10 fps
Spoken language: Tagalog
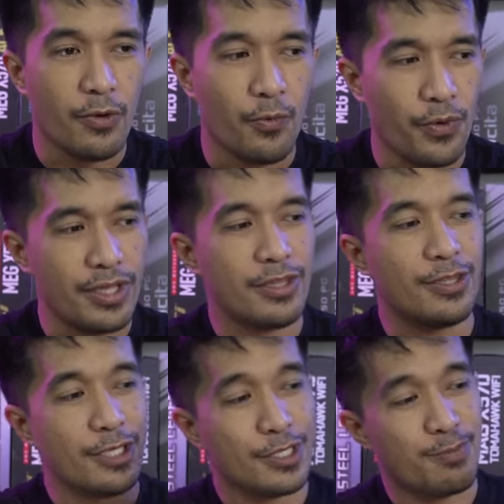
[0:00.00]
With
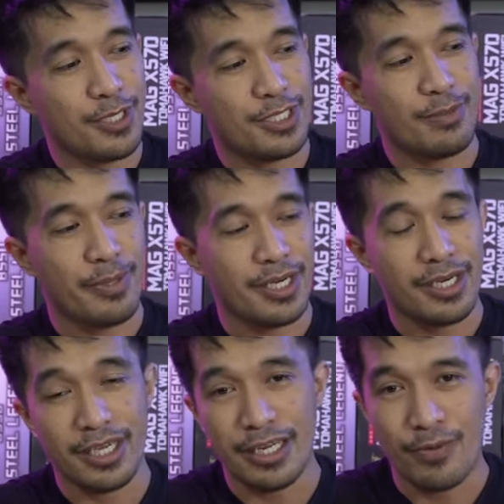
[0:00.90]
this PC build
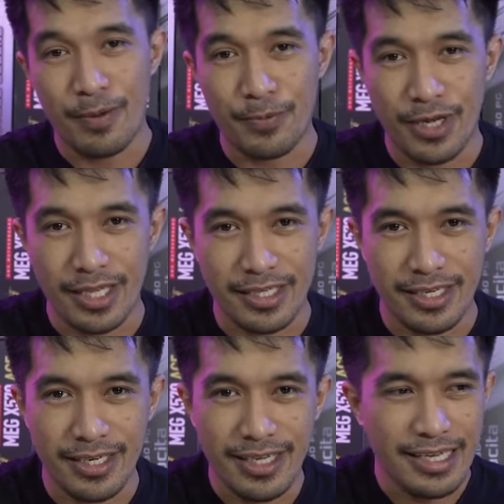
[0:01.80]
na ginawa po
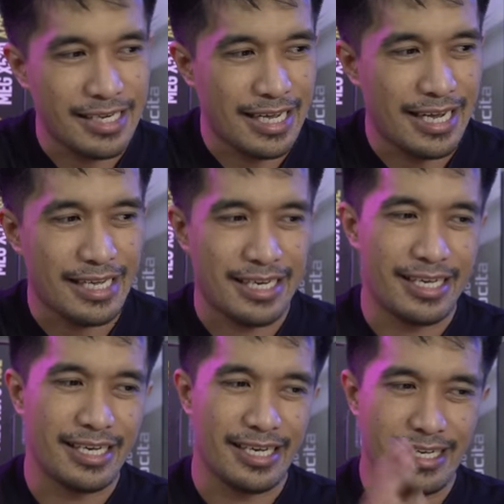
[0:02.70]
natin dahil
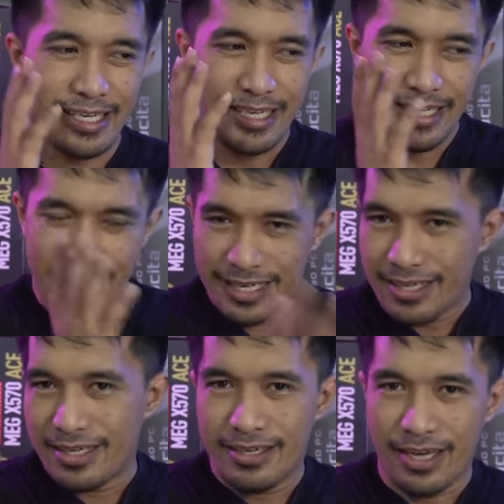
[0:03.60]
uh,
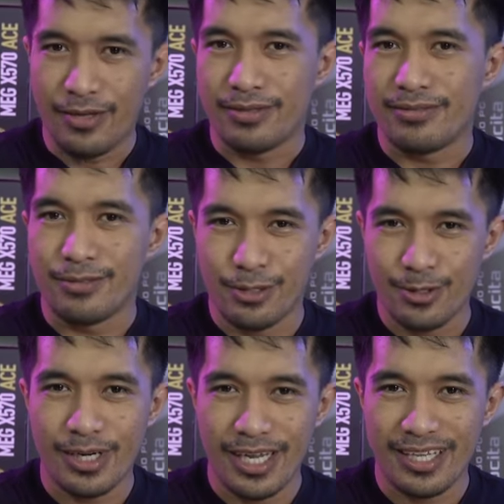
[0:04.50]
ayun,
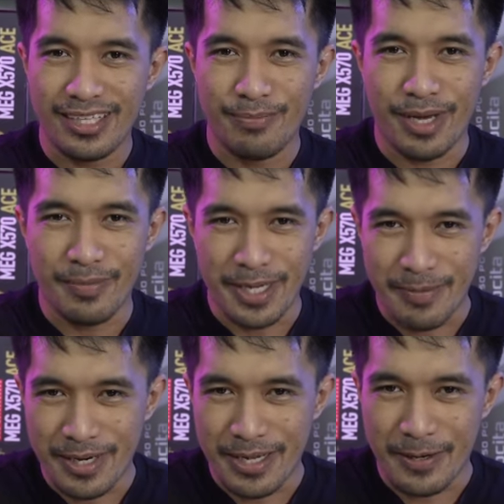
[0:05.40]
gusto lang natin maiba
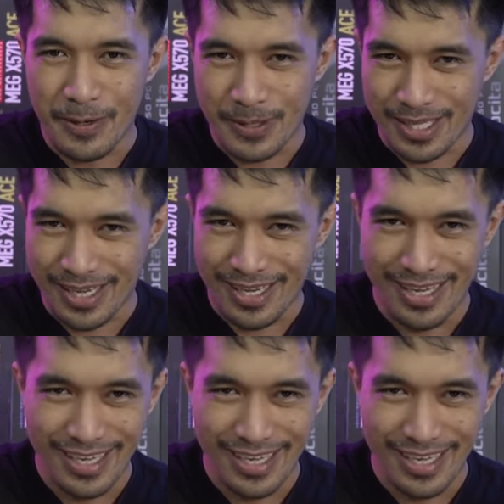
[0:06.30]
naman ng konti.